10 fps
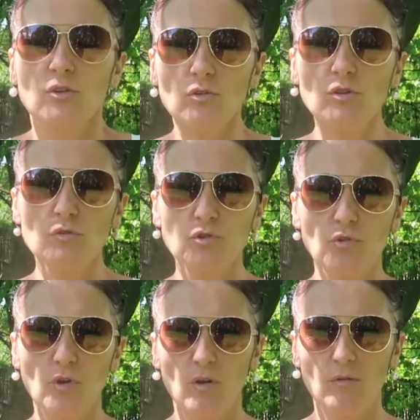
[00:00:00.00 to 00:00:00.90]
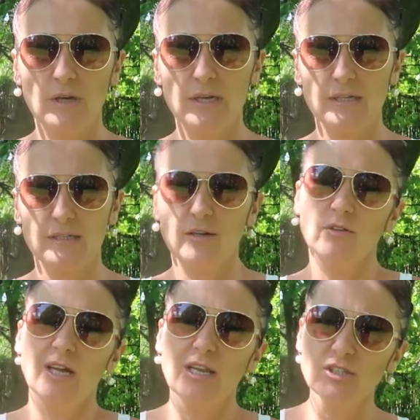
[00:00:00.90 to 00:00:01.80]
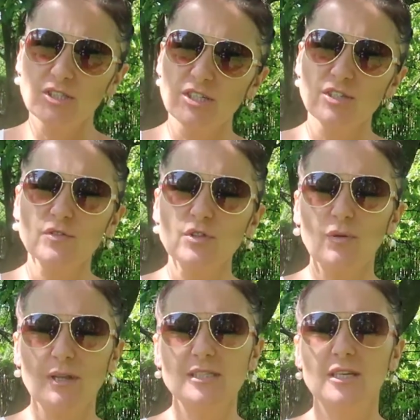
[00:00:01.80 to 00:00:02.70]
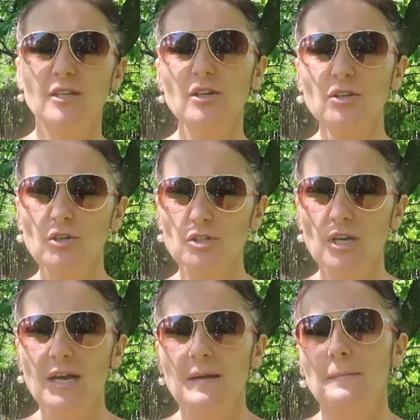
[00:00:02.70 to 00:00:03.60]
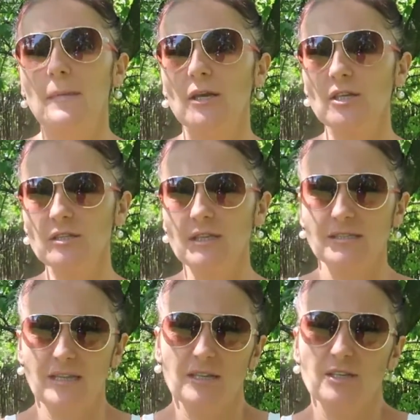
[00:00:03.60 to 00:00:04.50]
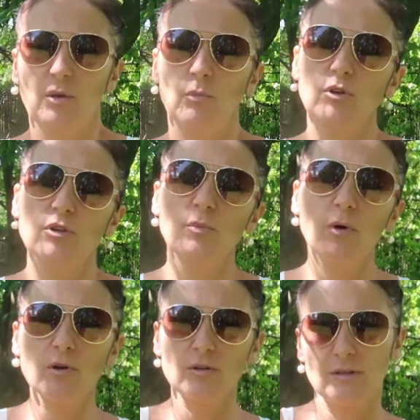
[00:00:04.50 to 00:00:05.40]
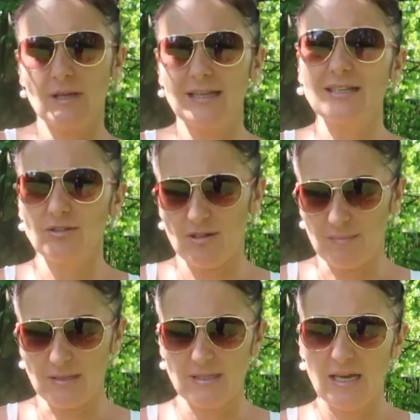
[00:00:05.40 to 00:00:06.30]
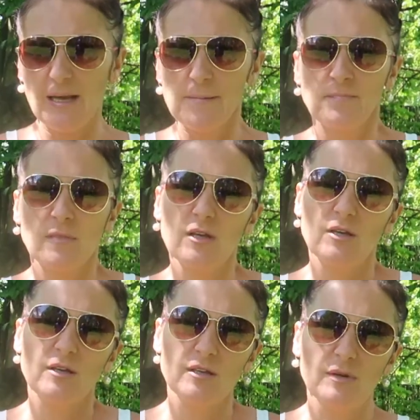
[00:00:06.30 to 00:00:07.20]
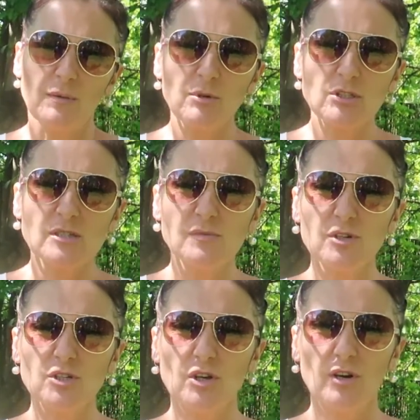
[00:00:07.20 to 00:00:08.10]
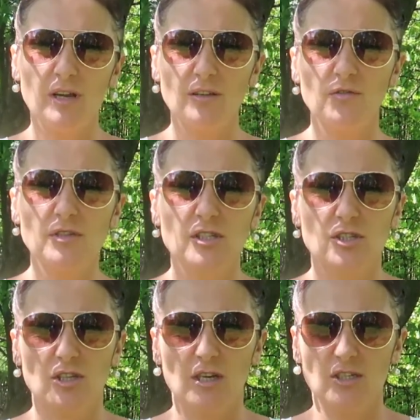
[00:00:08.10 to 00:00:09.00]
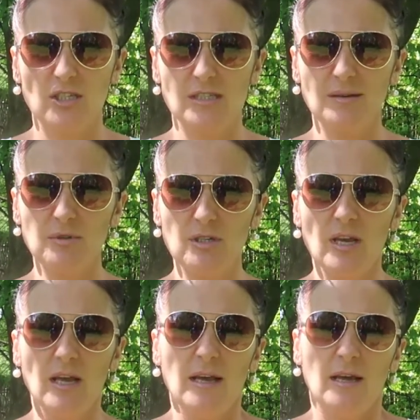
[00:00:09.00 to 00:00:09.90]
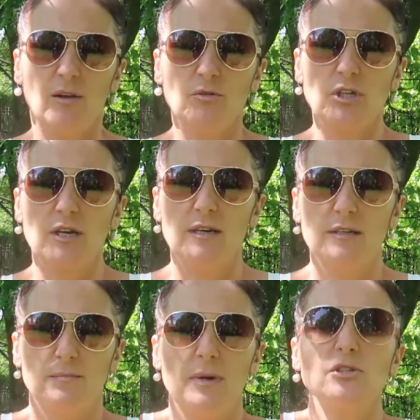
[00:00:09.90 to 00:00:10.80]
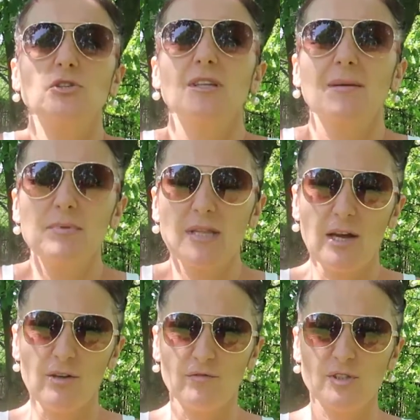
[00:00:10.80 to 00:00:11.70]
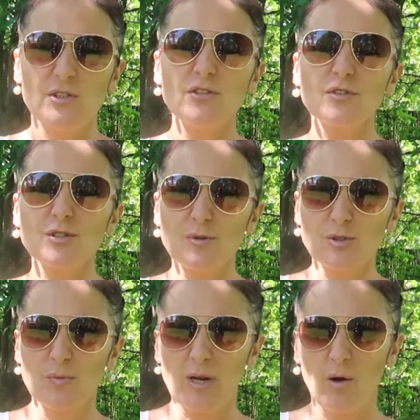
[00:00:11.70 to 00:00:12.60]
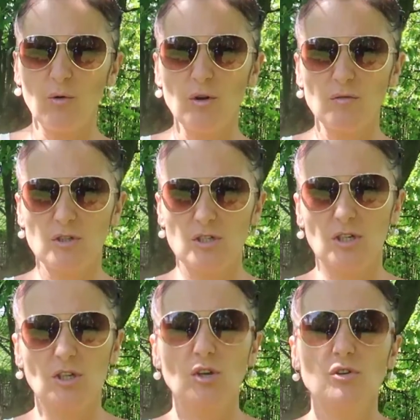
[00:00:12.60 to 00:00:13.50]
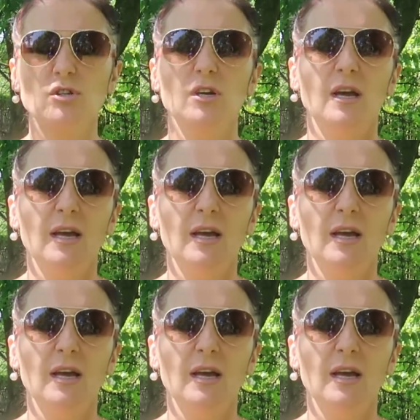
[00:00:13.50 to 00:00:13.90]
trudną sztuką odnalezienia się w sytuacji, kiedy ktoś ma inne zdanie albo inny pogląd na dany temat. I ja podczas moich szkoleń widzę, że czasami ludzie bardzo się napinają, w dziwny sposób reagują, jeżeli ktoś